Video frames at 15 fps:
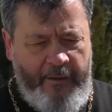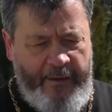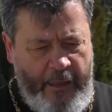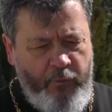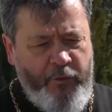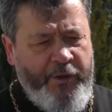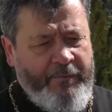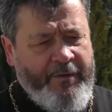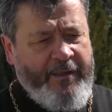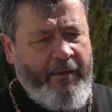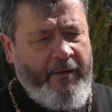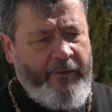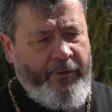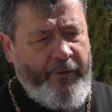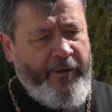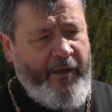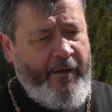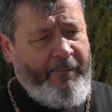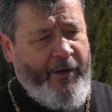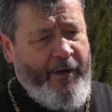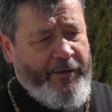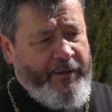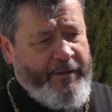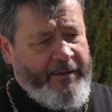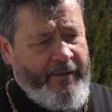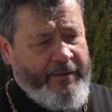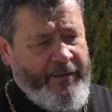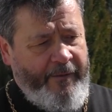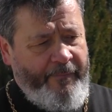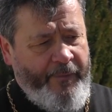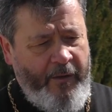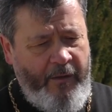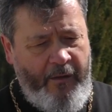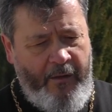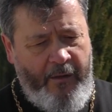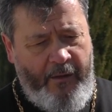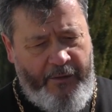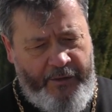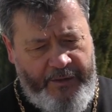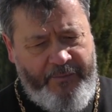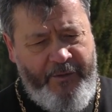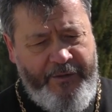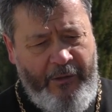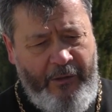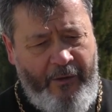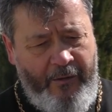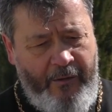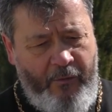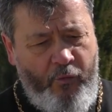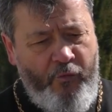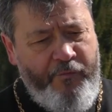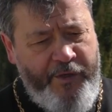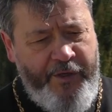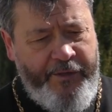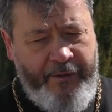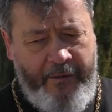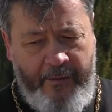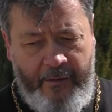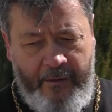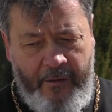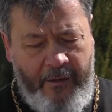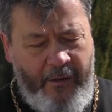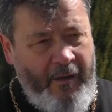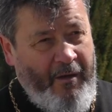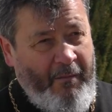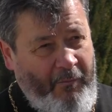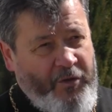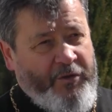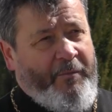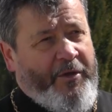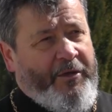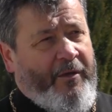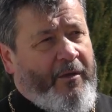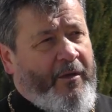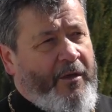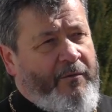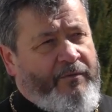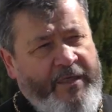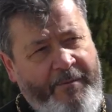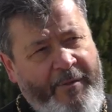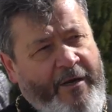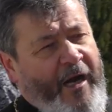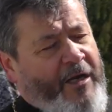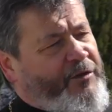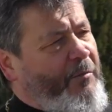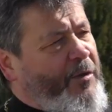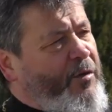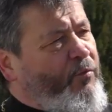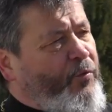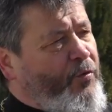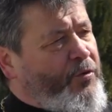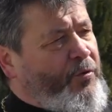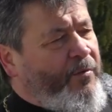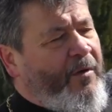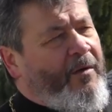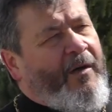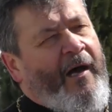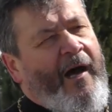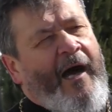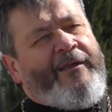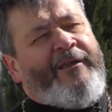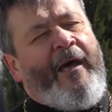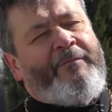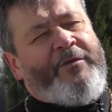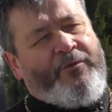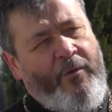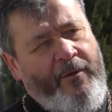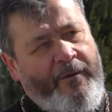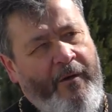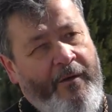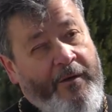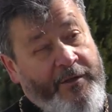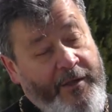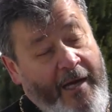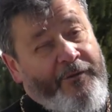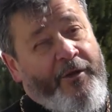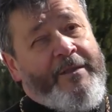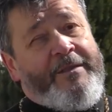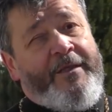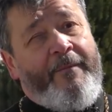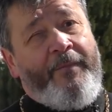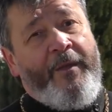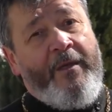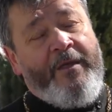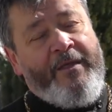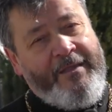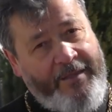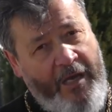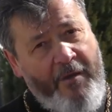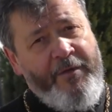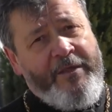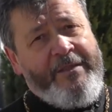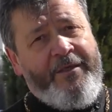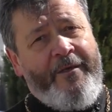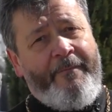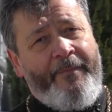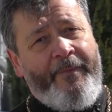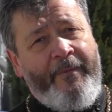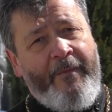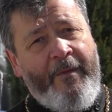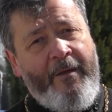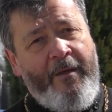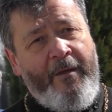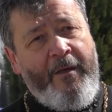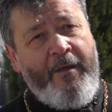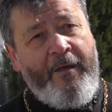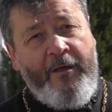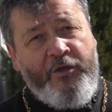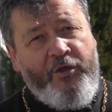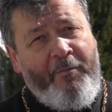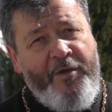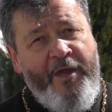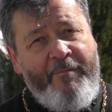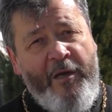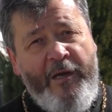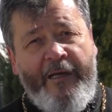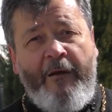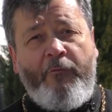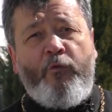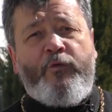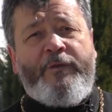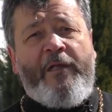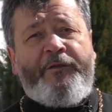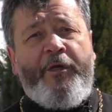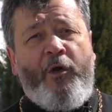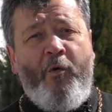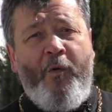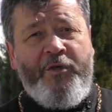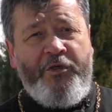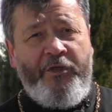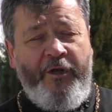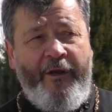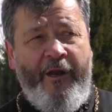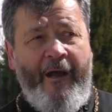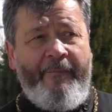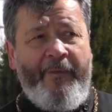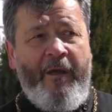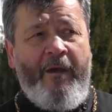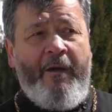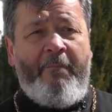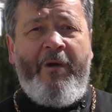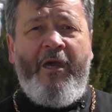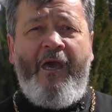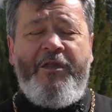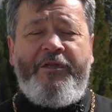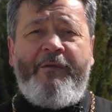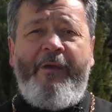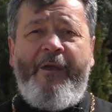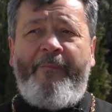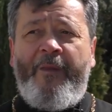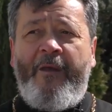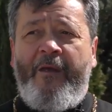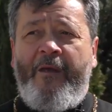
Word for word: Научимся, дорогие братья и сестры, действительно увидеть, может быть, и в себе каждом иудушку. А там сколько жадности, зависти. Чтобы не были, как у Салтыкова-Щедрина, мы этими